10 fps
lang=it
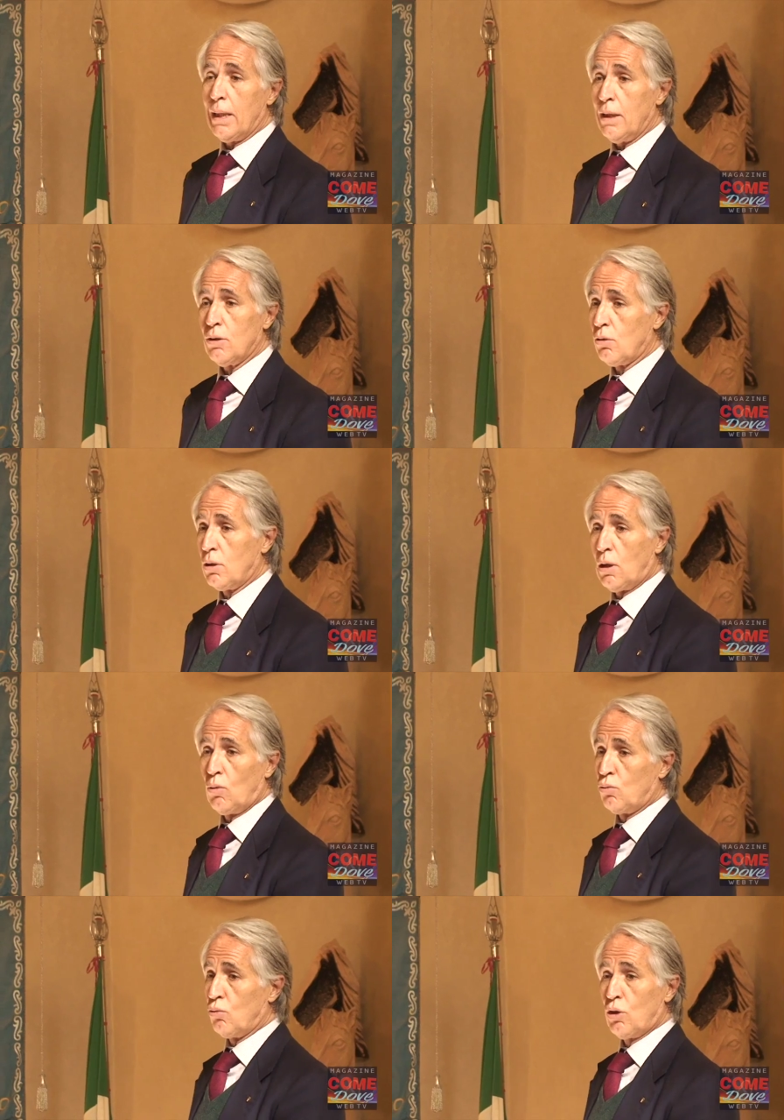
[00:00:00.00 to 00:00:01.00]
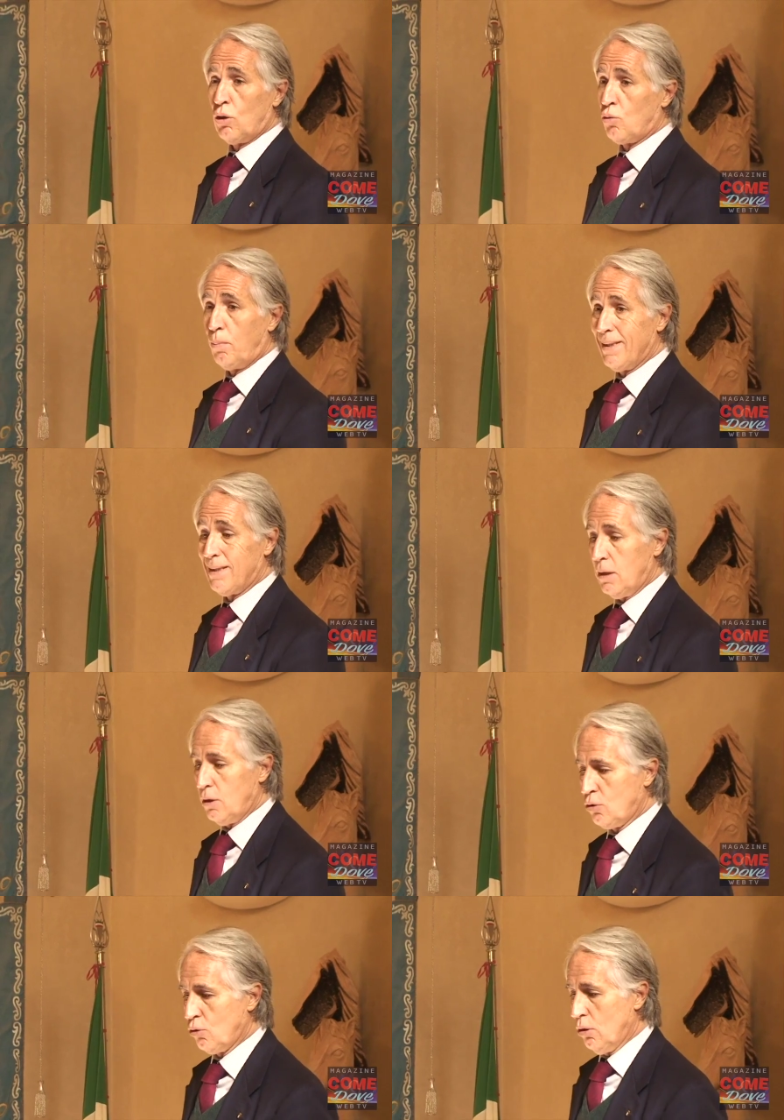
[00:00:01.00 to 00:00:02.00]
Qui nelle strutture del
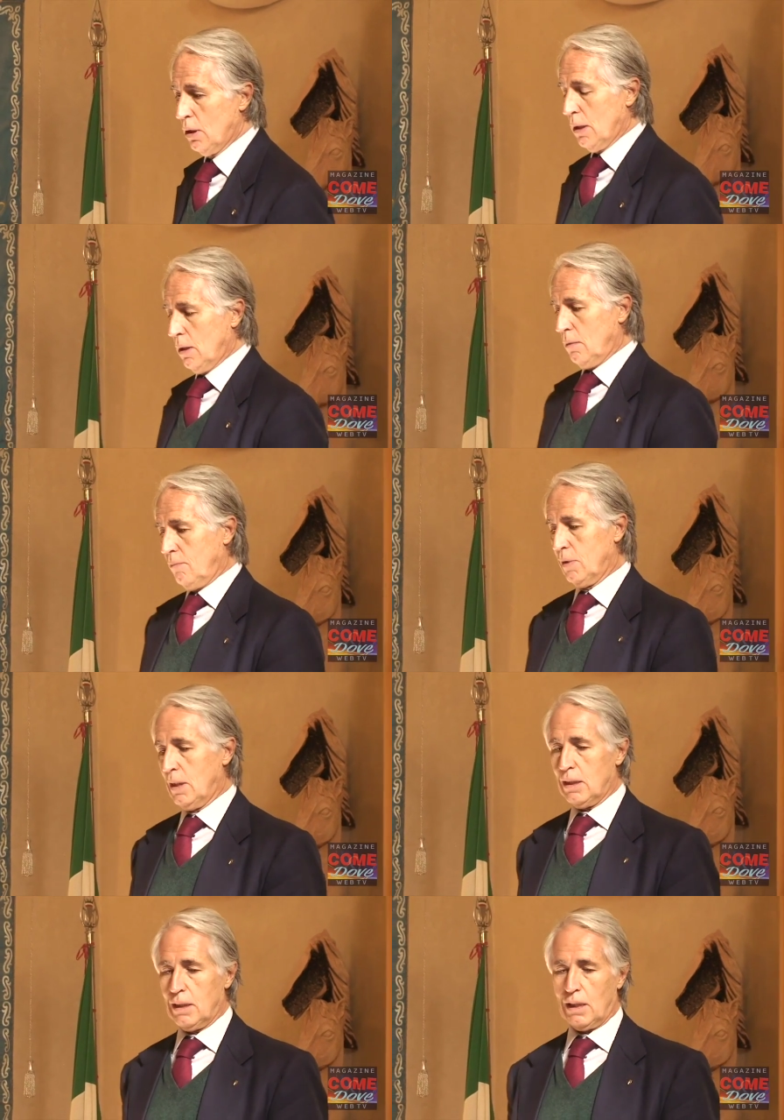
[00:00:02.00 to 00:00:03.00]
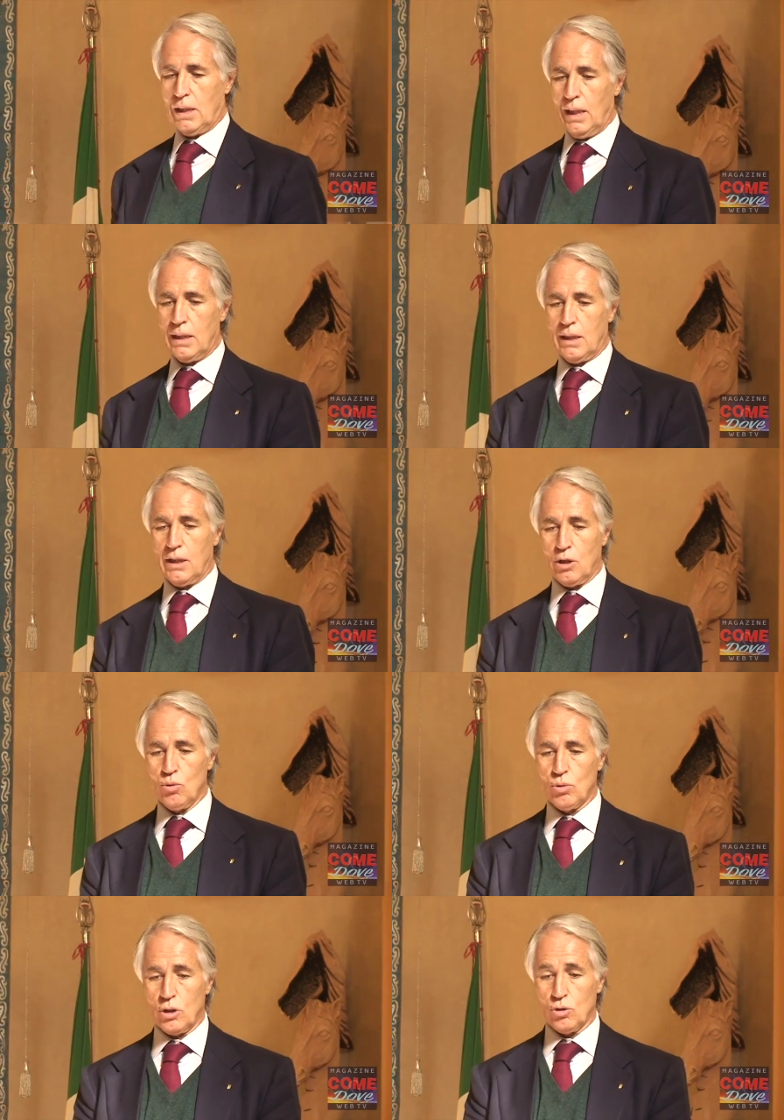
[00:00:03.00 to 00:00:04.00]
Pinerolese potrebbero arrivare a
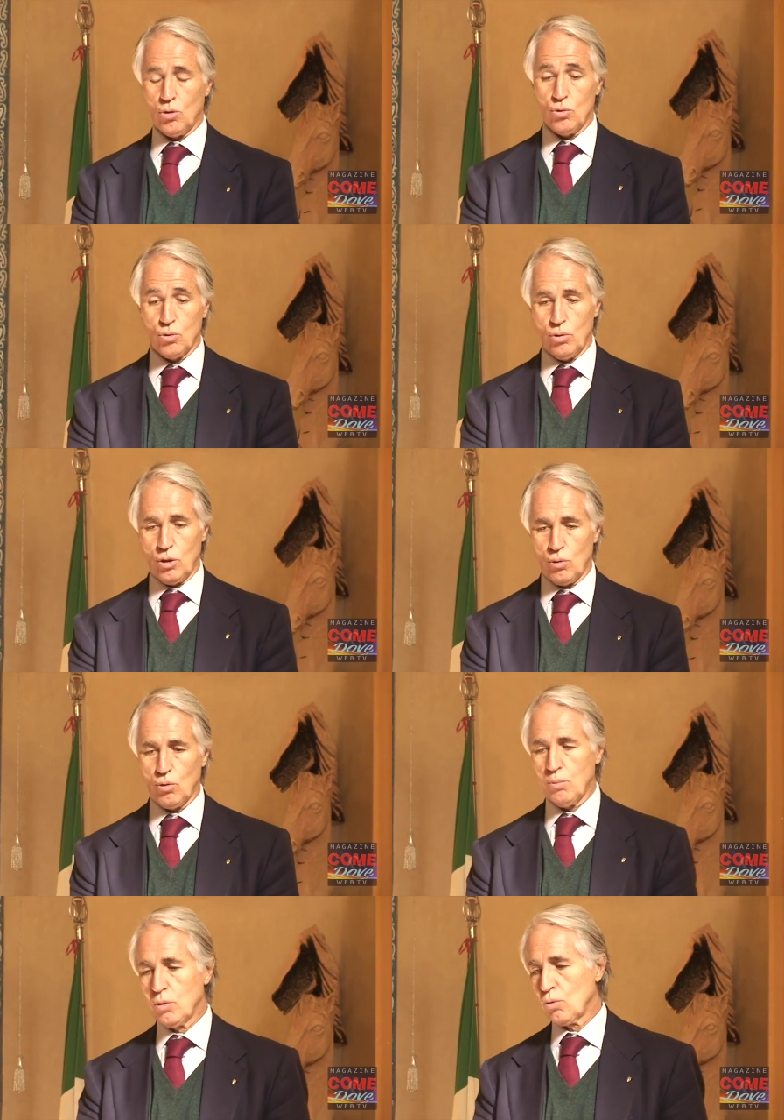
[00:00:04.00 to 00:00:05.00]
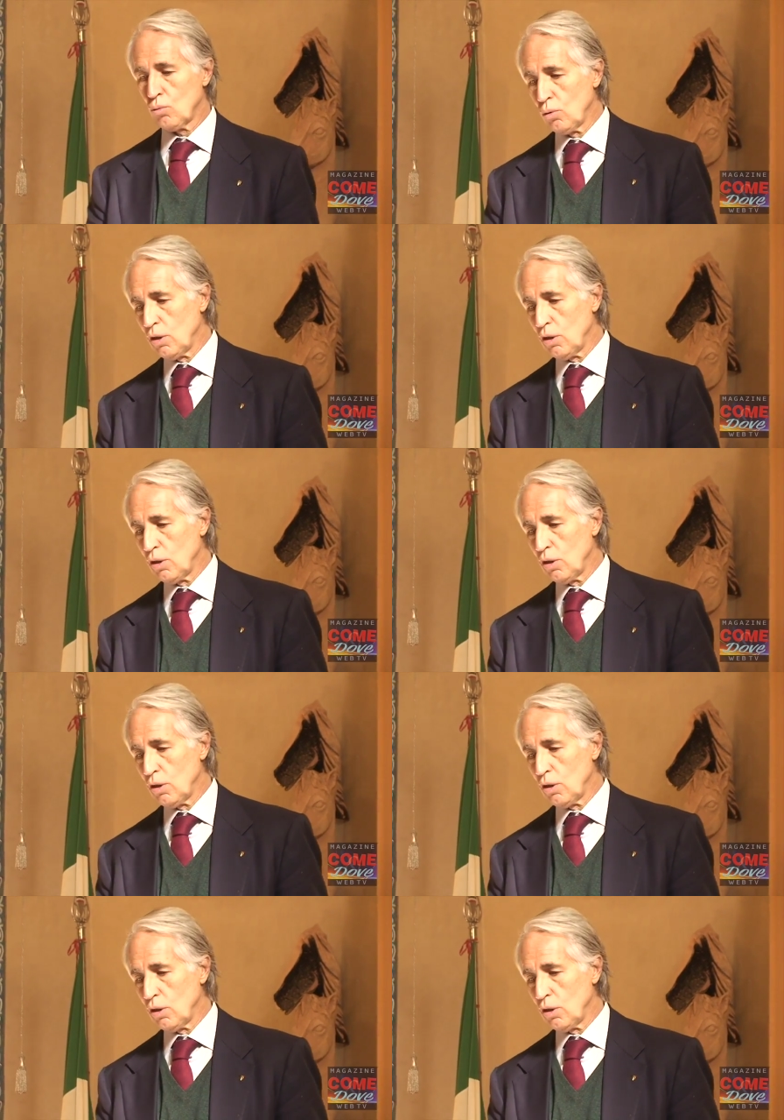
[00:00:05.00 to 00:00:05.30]
prepararsi le nazionali